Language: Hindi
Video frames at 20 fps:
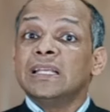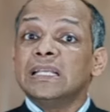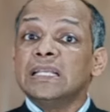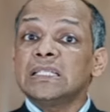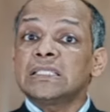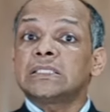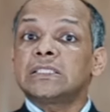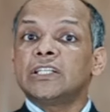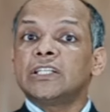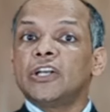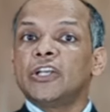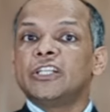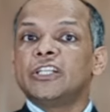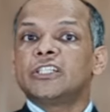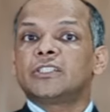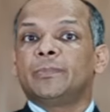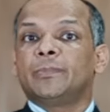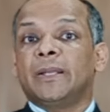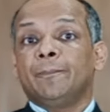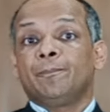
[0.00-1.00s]
इस सीरीज
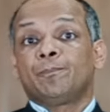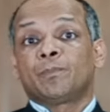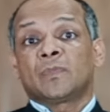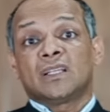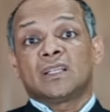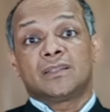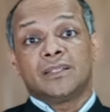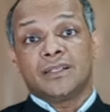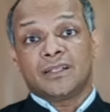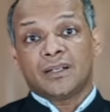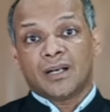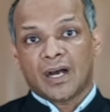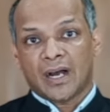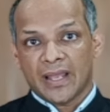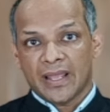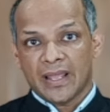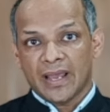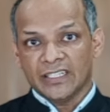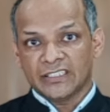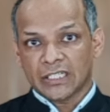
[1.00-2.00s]
में
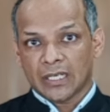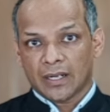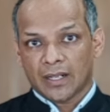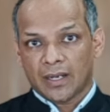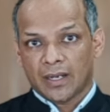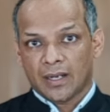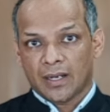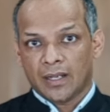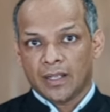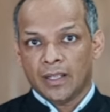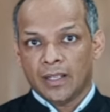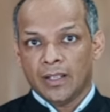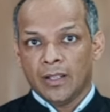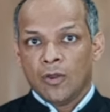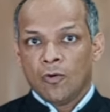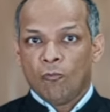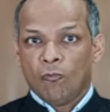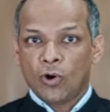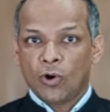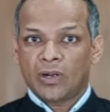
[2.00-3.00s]
दिखाया जा रहा है
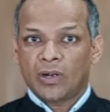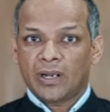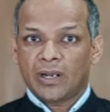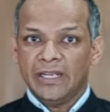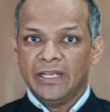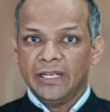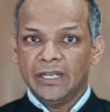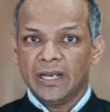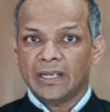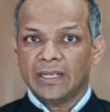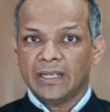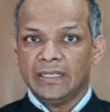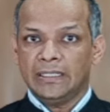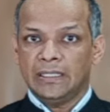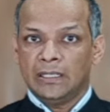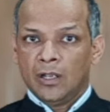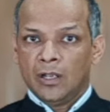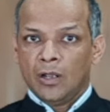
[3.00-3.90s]
वो कहीं ना कहीं